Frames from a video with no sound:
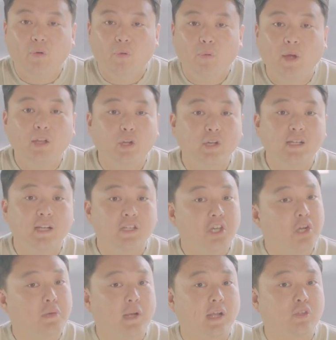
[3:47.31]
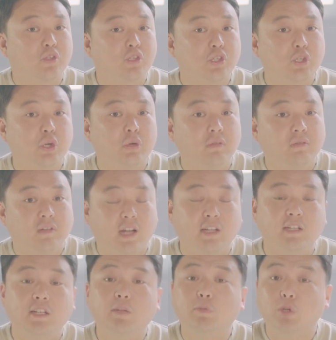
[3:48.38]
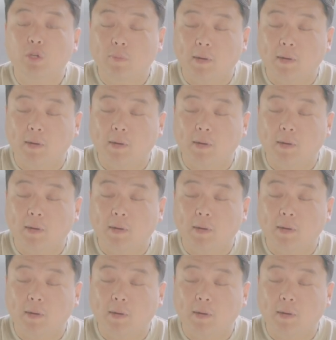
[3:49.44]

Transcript: 왜 더 이상 체험을 안 주시죠? 라는 의문이